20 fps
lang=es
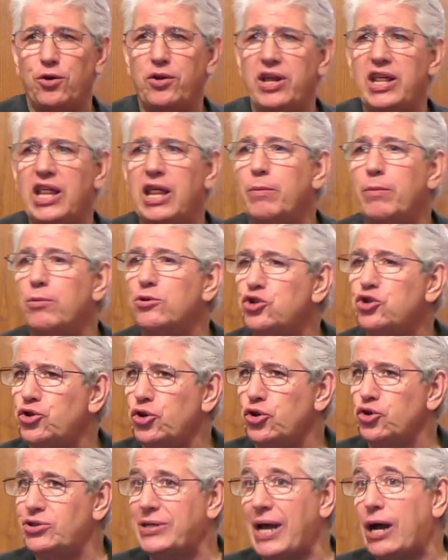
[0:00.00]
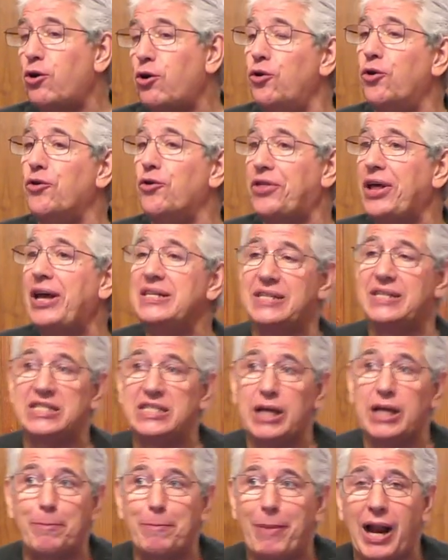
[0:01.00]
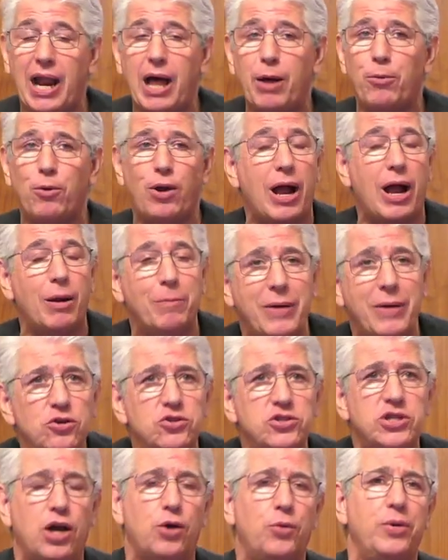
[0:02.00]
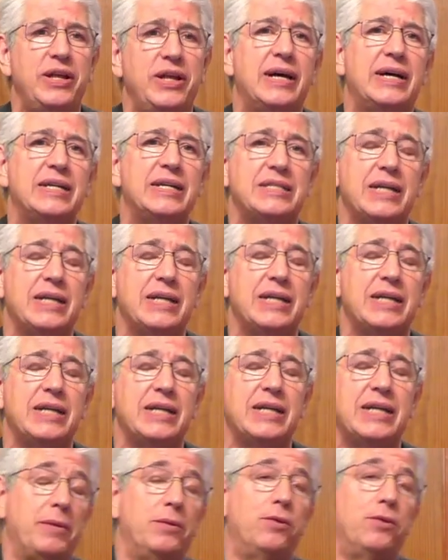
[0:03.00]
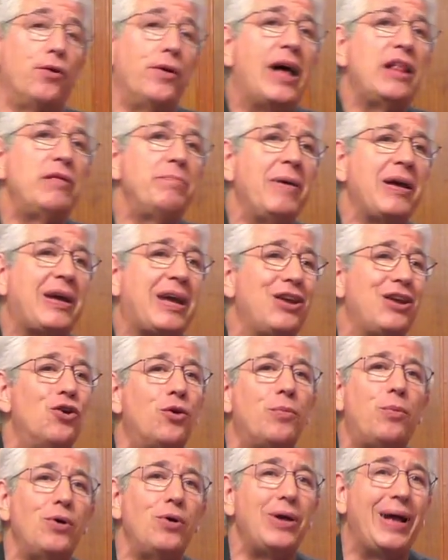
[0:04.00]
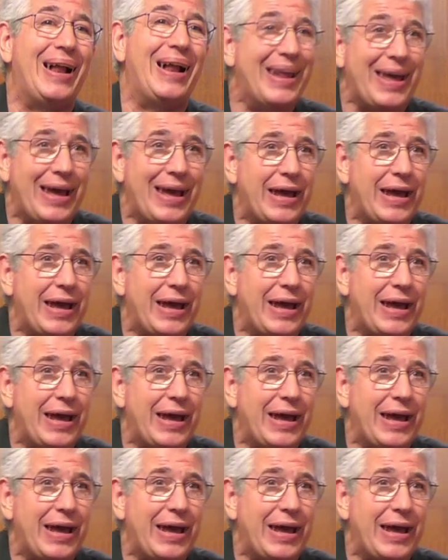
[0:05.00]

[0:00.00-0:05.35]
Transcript: mayoría de vosotros ya conocéis esta palabra, al menos de oídas. Perdonadme que no voy a